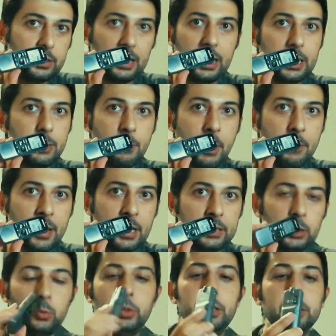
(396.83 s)
tra le mie
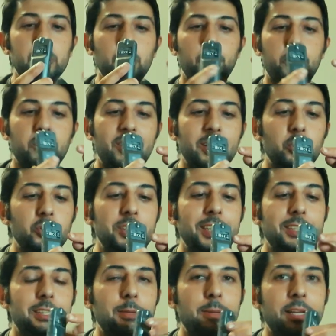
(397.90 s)
mani quindi sto provando
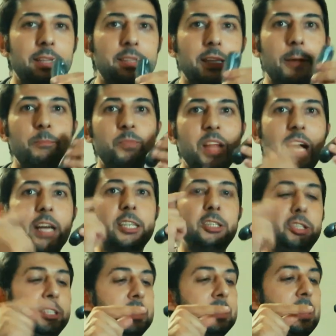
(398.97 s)
direttamente a
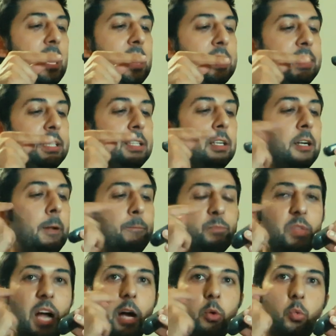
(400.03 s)
registrare
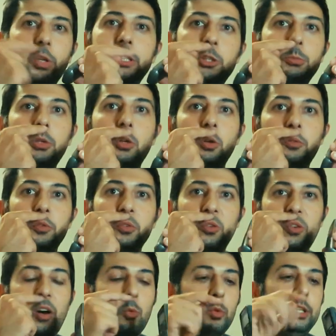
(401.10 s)
da questo
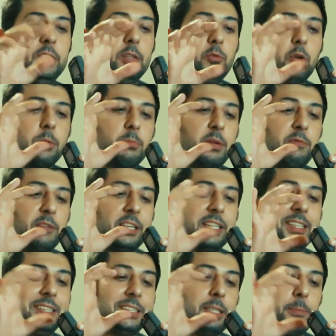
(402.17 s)
microfono qua quindi voi mi
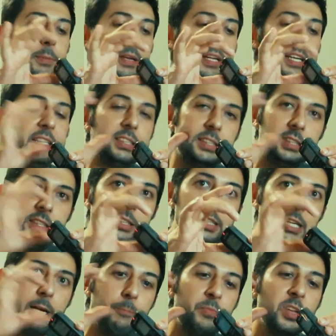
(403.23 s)
farete sapere
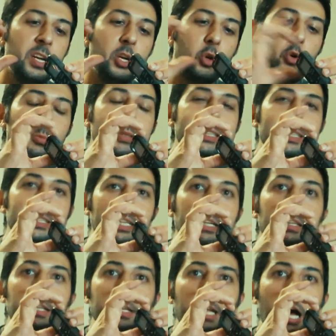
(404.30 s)
sia come si
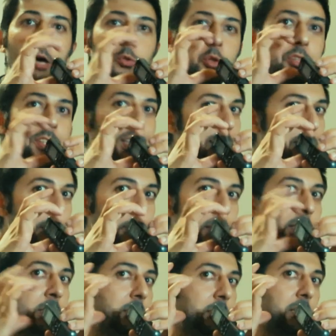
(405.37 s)
sente l'audio
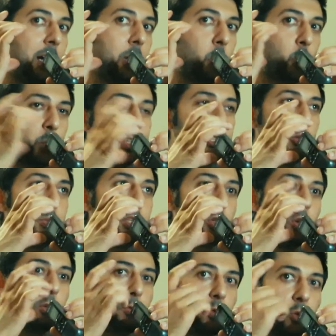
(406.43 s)
direttamente da questo
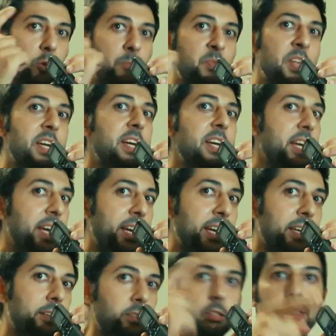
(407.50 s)
microfono
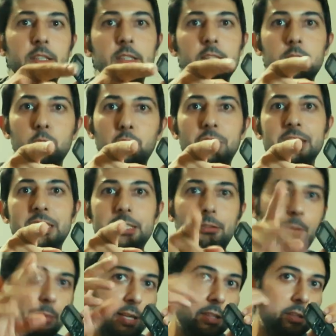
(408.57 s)
e eh,
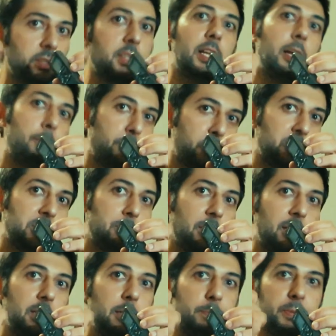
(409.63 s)
successivamente dalla
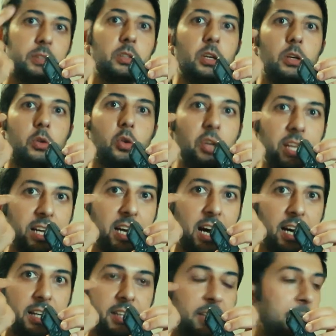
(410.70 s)
prossima clip andrò a
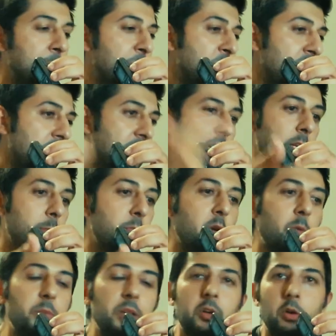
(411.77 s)
collegare il
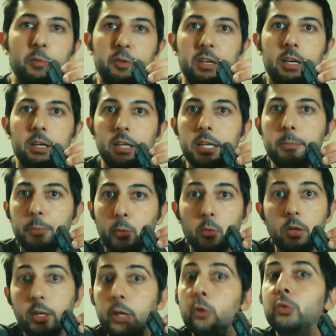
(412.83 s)
mio microfono a clip
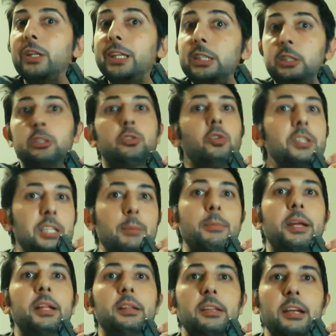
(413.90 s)
quello che utilizzo
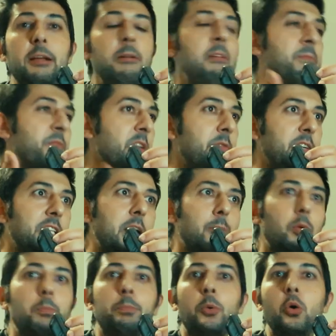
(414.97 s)
solitamente e
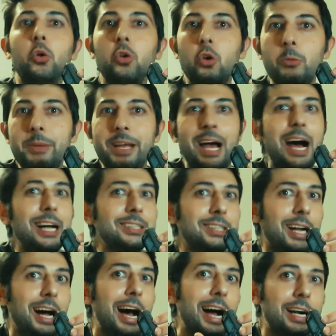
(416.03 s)
vediamo un po' come
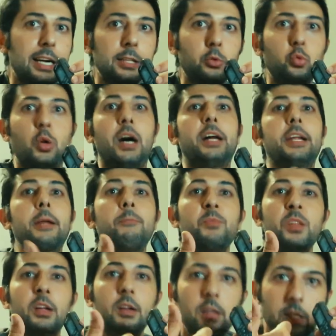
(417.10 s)
andrà a catturare
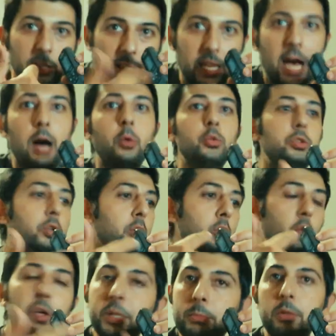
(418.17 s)

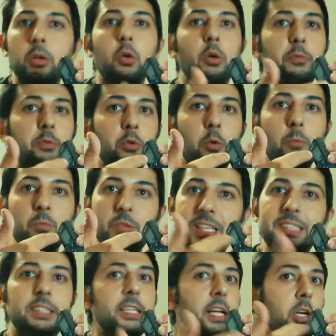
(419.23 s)
l'audio con il microfono
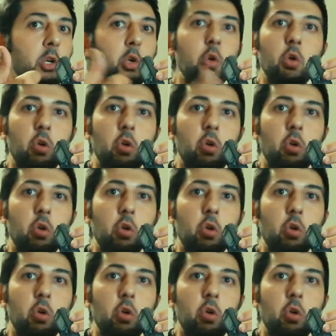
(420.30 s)
esterno